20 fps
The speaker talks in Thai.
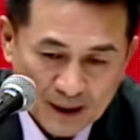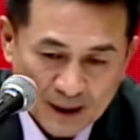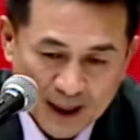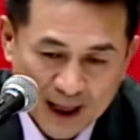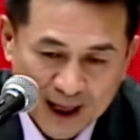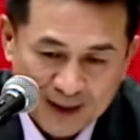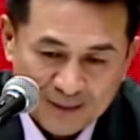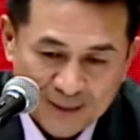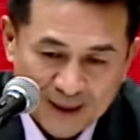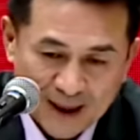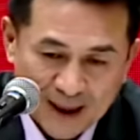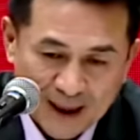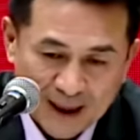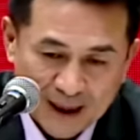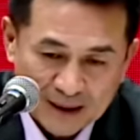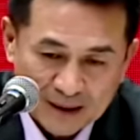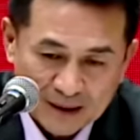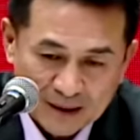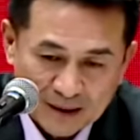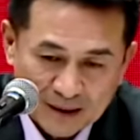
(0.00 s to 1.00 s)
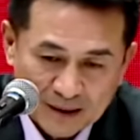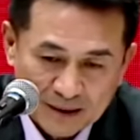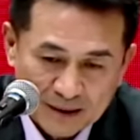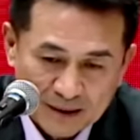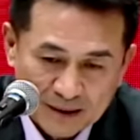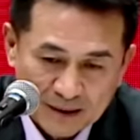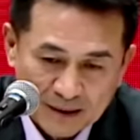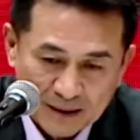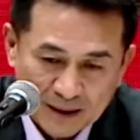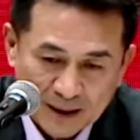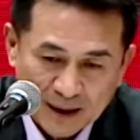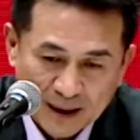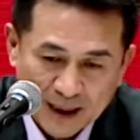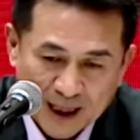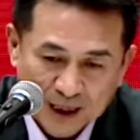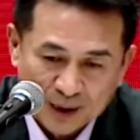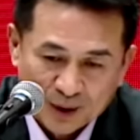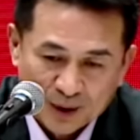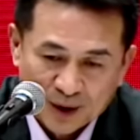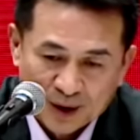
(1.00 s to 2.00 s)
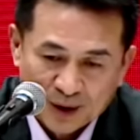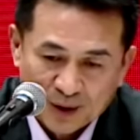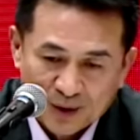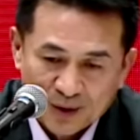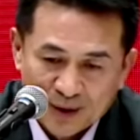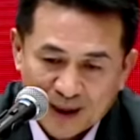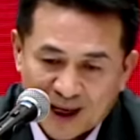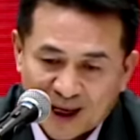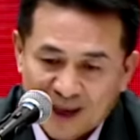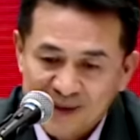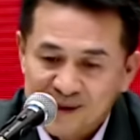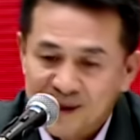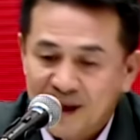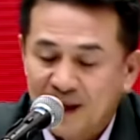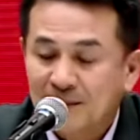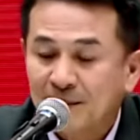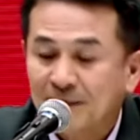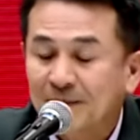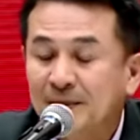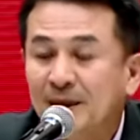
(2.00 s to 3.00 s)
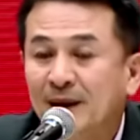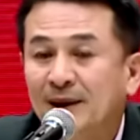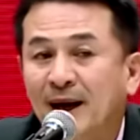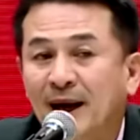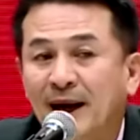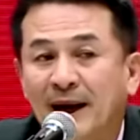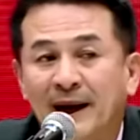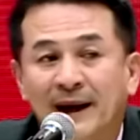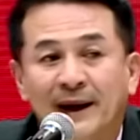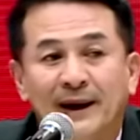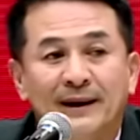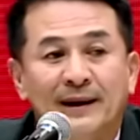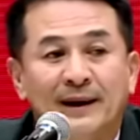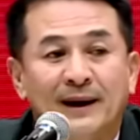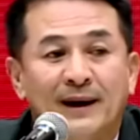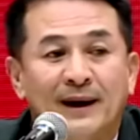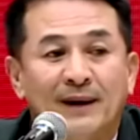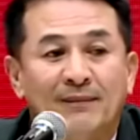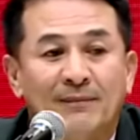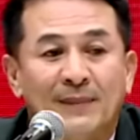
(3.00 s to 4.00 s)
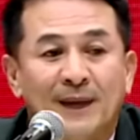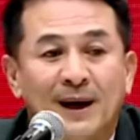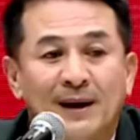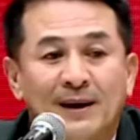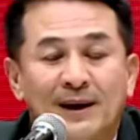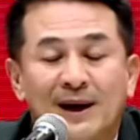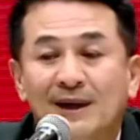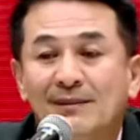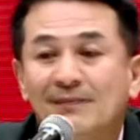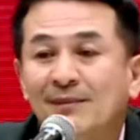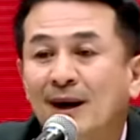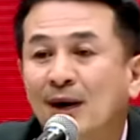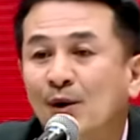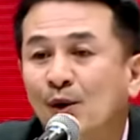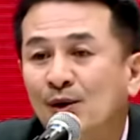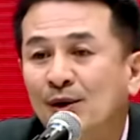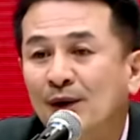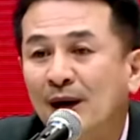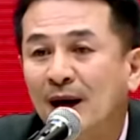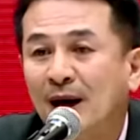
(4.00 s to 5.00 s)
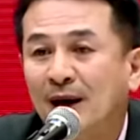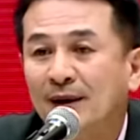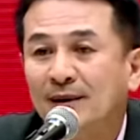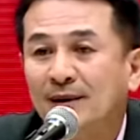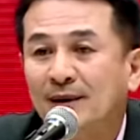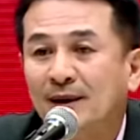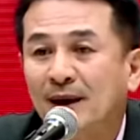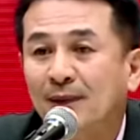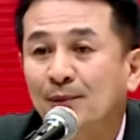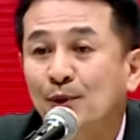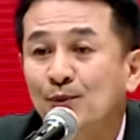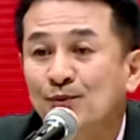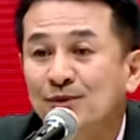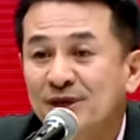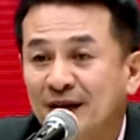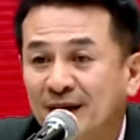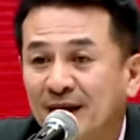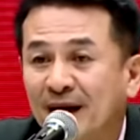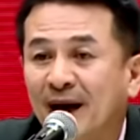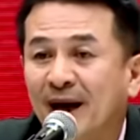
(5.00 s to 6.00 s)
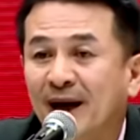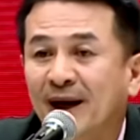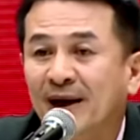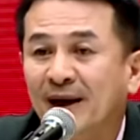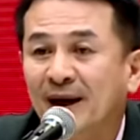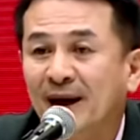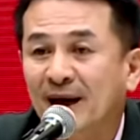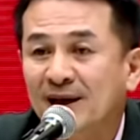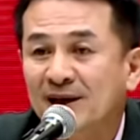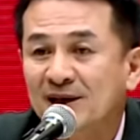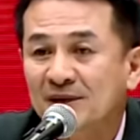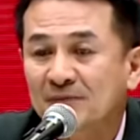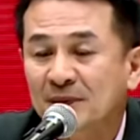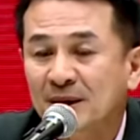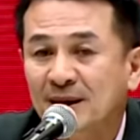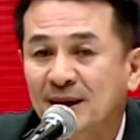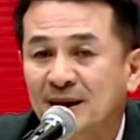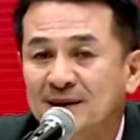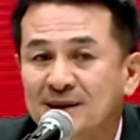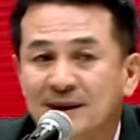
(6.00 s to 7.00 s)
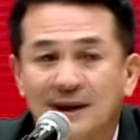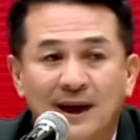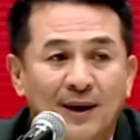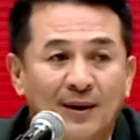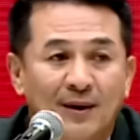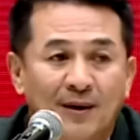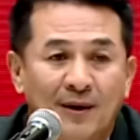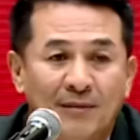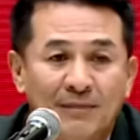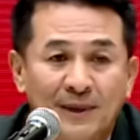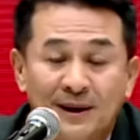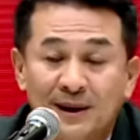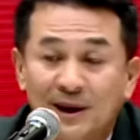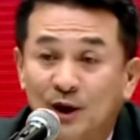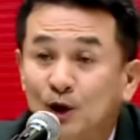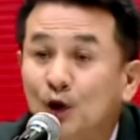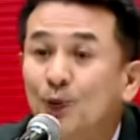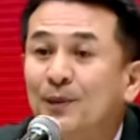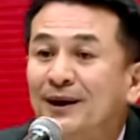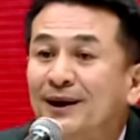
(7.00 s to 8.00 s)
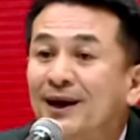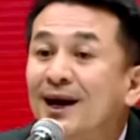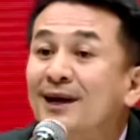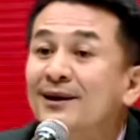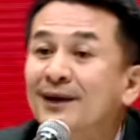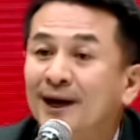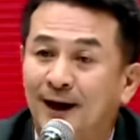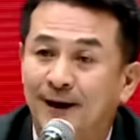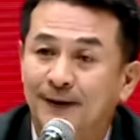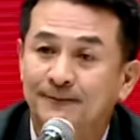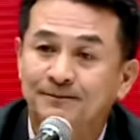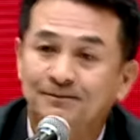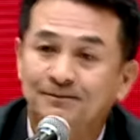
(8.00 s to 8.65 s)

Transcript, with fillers: ถามว่าการรณรงค์หาเสียงของเพื่อไทยนะครับบางครั้งบางโอกาสกับภูมิใจไทยเนี่ยอาจจะมีลักษณะของเหมือนกระทบกระทั่งกัน